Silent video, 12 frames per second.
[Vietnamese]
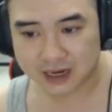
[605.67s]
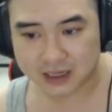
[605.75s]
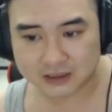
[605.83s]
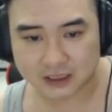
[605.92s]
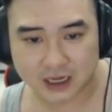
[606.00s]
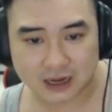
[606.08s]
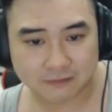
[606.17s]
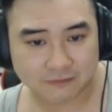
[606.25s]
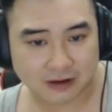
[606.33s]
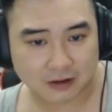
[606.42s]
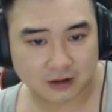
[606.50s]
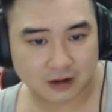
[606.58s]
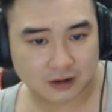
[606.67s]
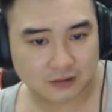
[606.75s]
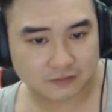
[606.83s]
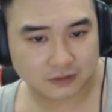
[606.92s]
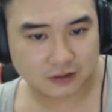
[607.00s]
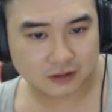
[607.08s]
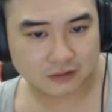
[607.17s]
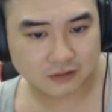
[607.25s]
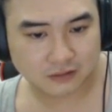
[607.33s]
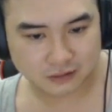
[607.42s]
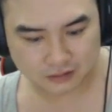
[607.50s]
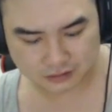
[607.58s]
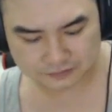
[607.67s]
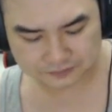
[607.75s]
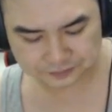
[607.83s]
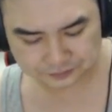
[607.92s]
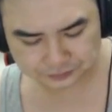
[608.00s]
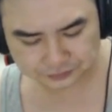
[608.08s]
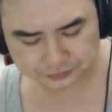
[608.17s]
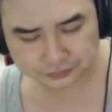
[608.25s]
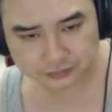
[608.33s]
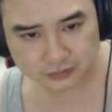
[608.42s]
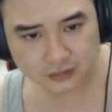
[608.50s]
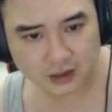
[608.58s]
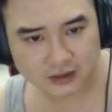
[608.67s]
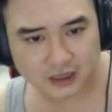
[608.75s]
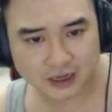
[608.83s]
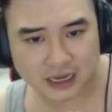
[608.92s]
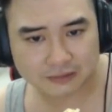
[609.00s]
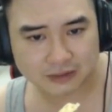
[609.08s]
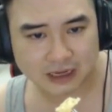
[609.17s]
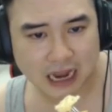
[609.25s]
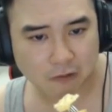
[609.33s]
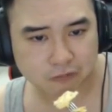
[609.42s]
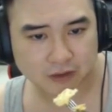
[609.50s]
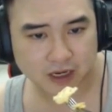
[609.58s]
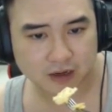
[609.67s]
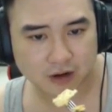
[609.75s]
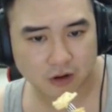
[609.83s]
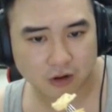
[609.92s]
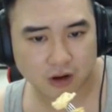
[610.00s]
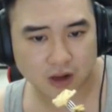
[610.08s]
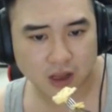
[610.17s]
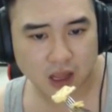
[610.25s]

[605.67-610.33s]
chờ em vào với nhau, chờ em đi học này nọ.